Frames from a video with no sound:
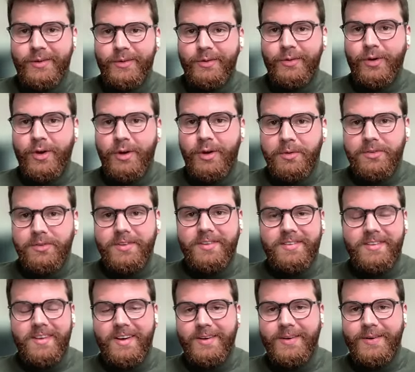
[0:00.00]
de commencer
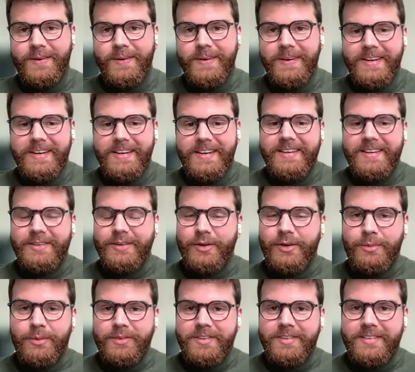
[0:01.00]
ça. Euh, de
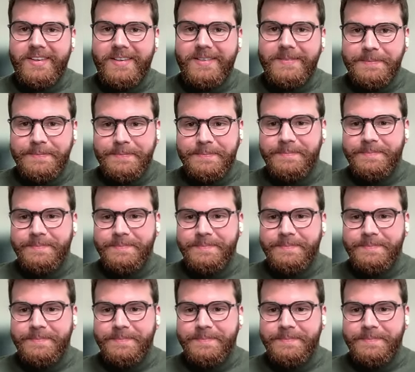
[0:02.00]
commencer ça.